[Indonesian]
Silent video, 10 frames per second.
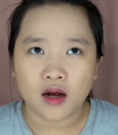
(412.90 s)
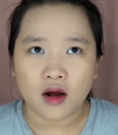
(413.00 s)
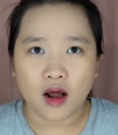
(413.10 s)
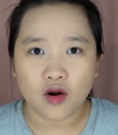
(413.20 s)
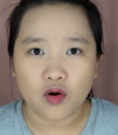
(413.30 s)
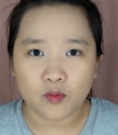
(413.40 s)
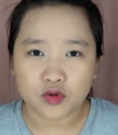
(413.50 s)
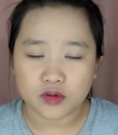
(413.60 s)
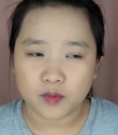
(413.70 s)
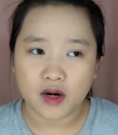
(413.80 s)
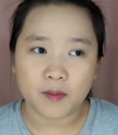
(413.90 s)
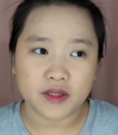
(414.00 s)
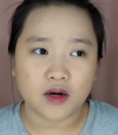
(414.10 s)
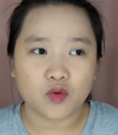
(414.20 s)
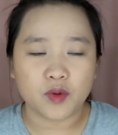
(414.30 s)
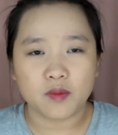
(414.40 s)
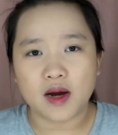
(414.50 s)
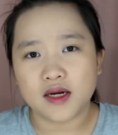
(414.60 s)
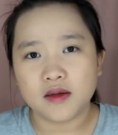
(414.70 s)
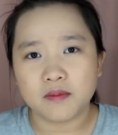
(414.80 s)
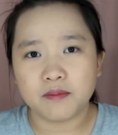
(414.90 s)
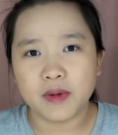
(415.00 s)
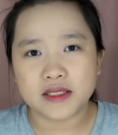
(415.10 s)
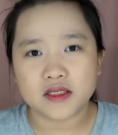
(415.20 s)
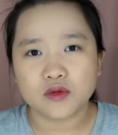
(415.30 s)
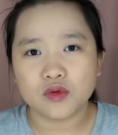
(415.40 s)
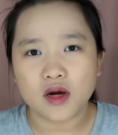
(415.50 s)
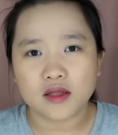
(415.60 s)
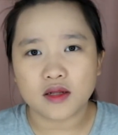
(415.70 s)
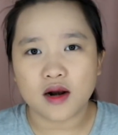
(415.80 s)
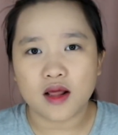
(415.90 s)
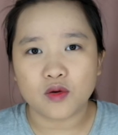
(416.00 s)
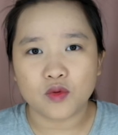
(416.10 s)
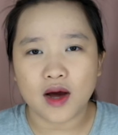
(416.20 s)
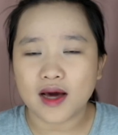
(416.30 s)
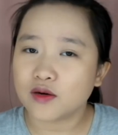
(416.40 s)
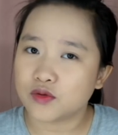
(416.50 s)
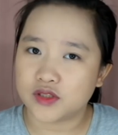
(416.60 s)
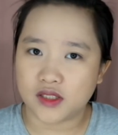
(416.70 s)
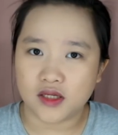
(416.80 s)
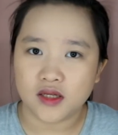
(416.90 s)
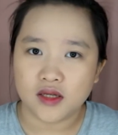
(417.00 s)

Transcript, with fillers: kalau menurut pendapat aku pribadi base itu nggak terlalu ngaruh sih